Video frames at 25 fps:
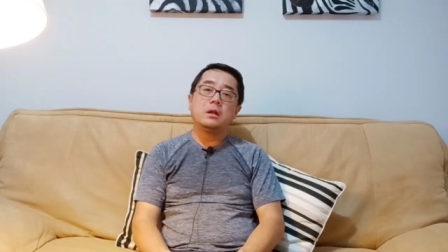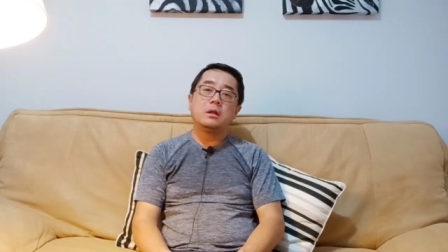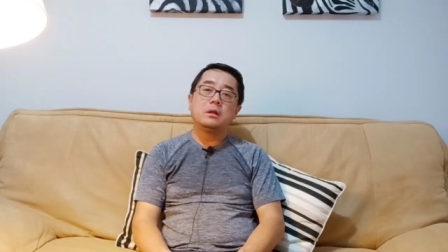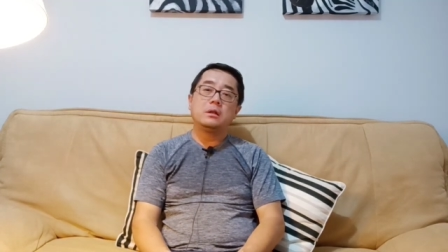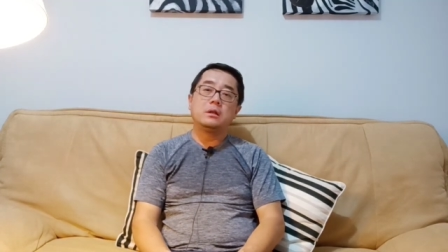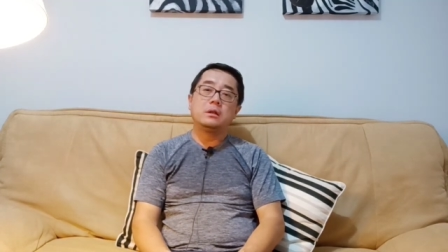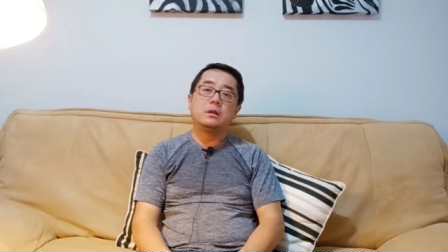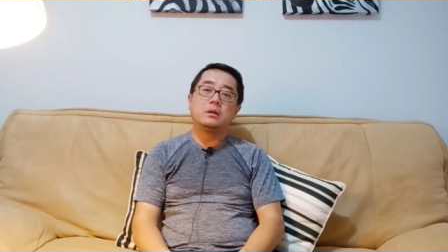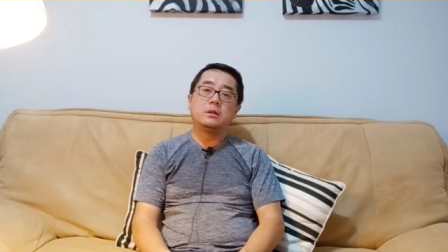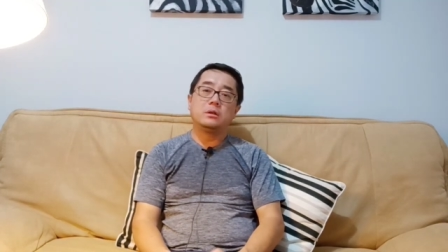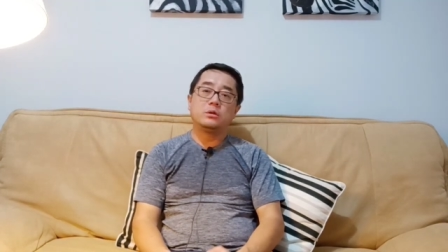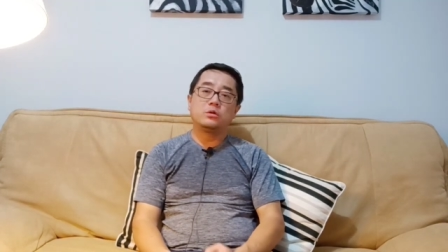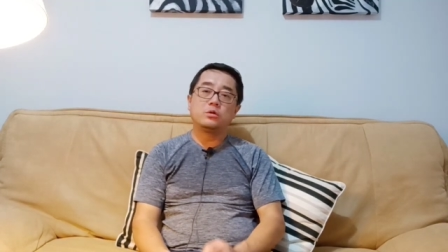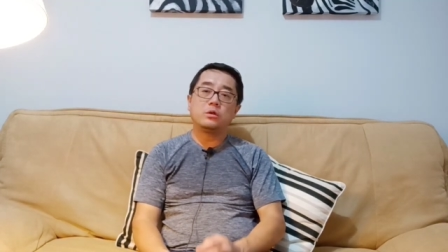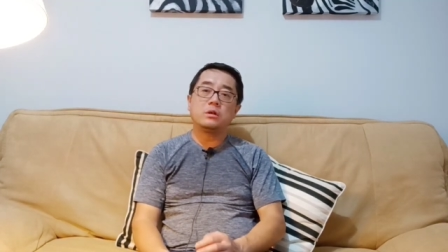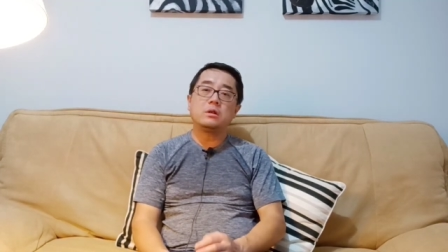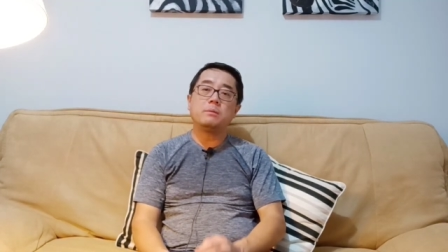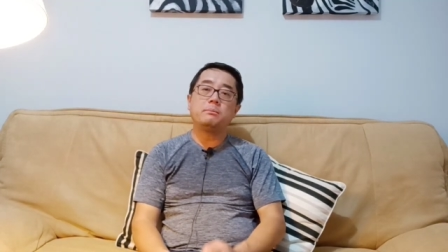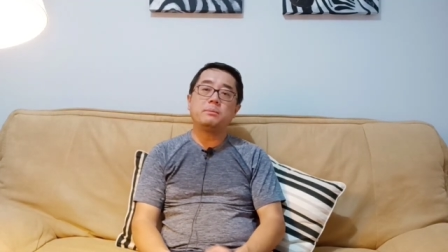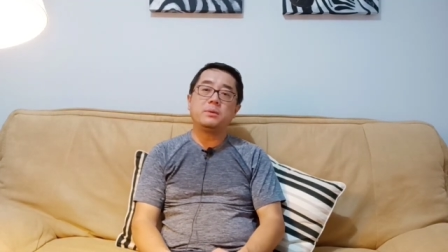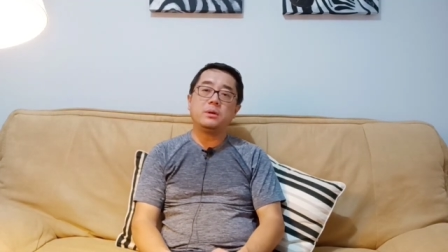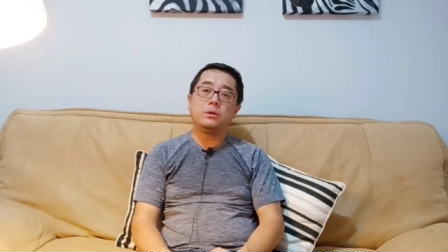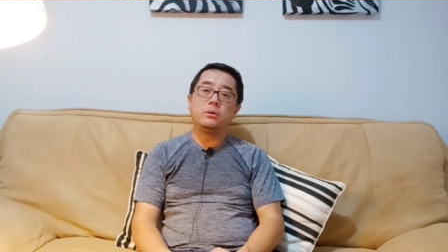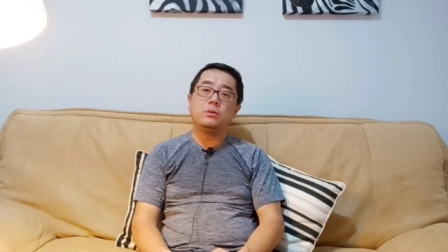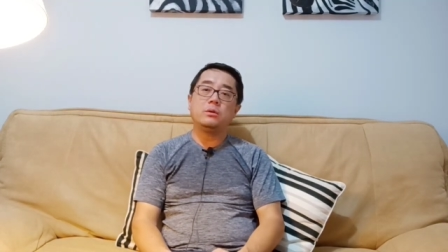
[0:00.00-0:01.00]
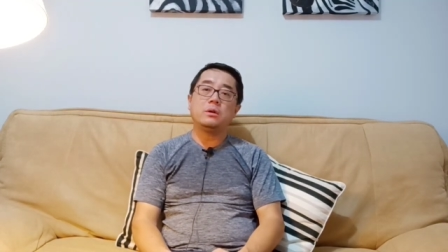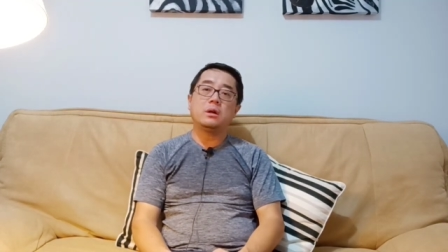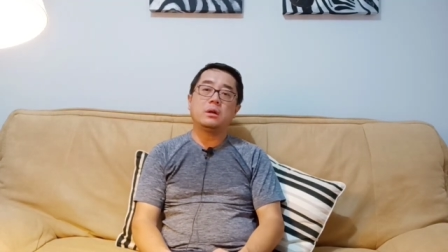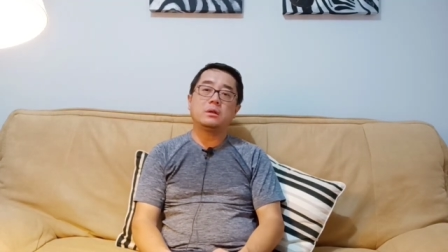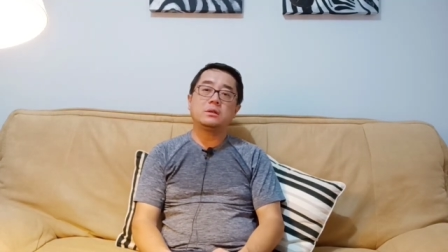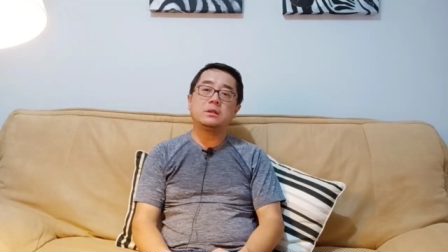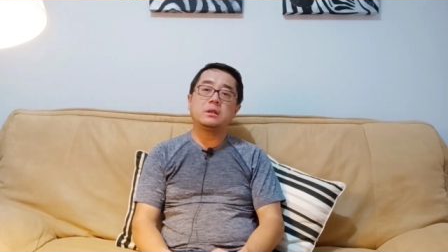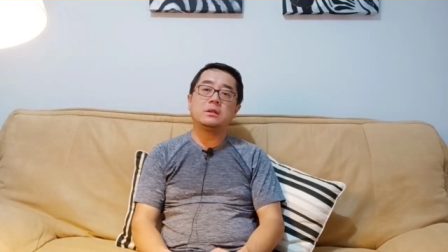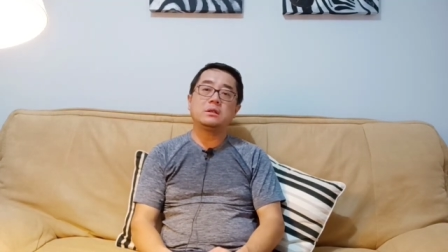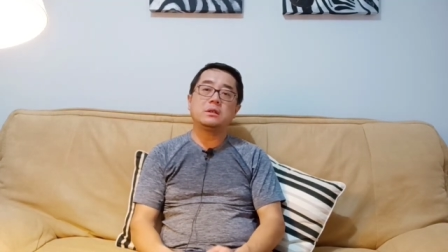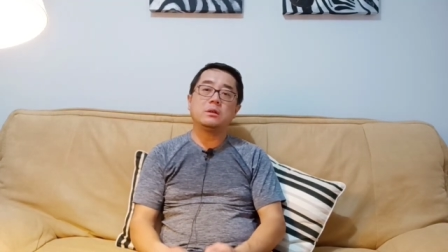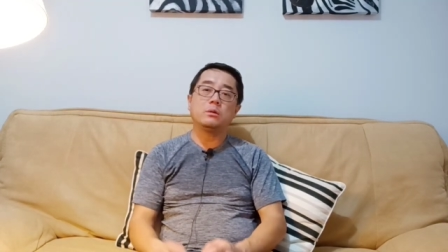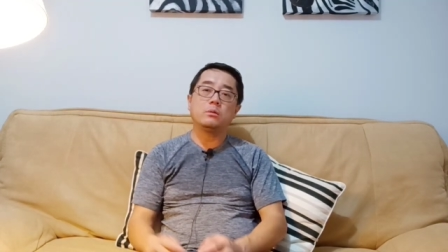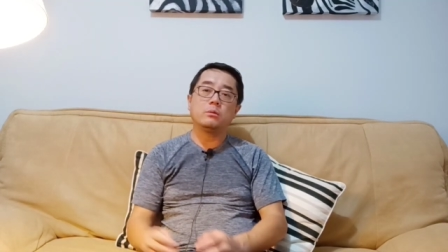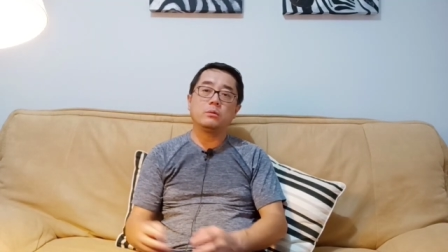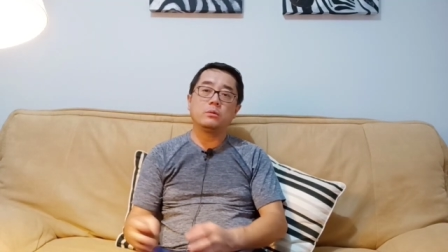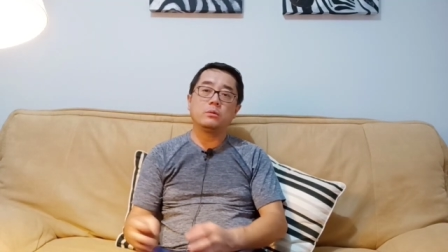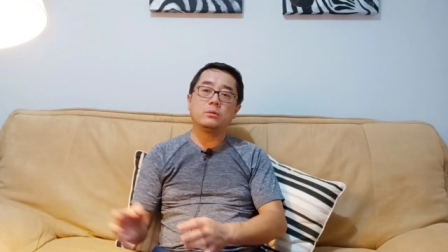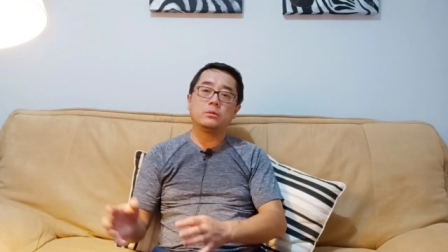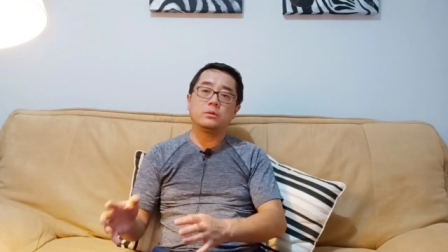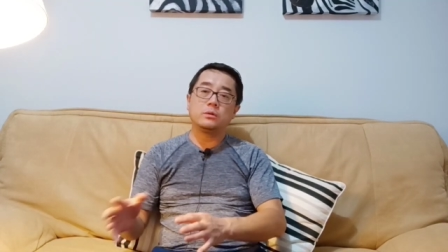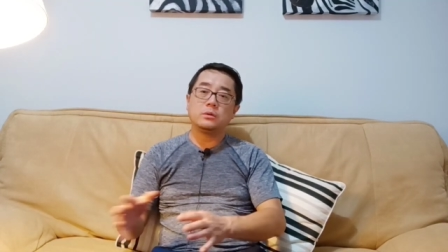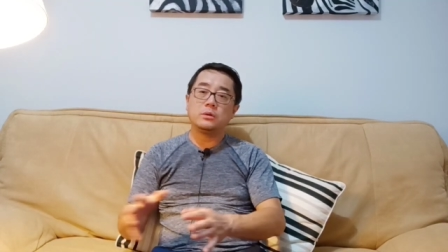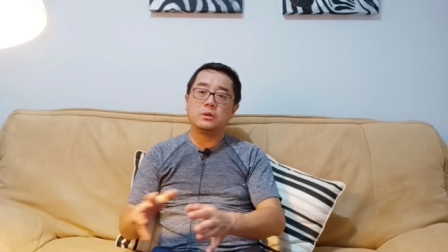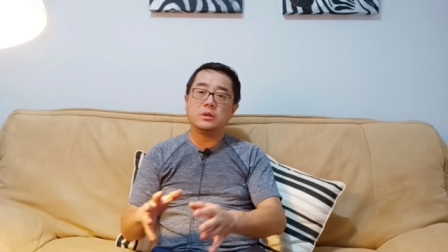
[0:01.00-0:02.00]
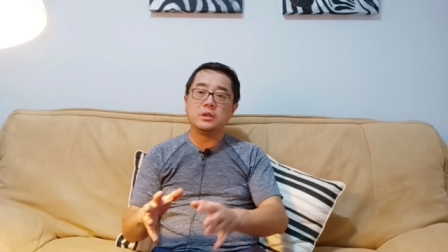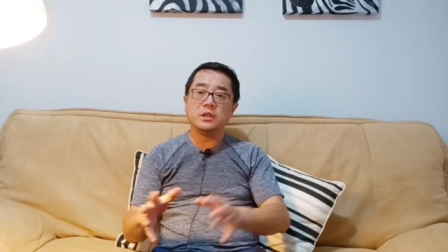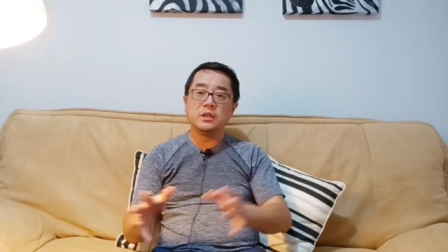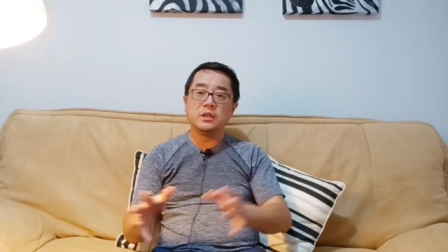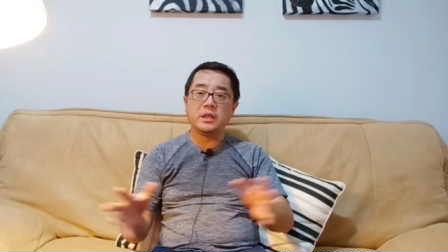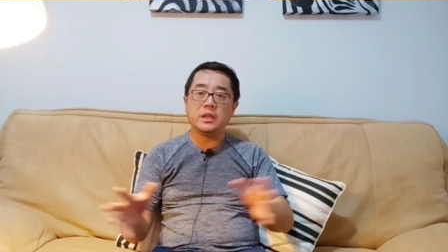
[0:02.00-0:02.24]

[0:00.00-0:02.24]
你做个比喻啊，在那种你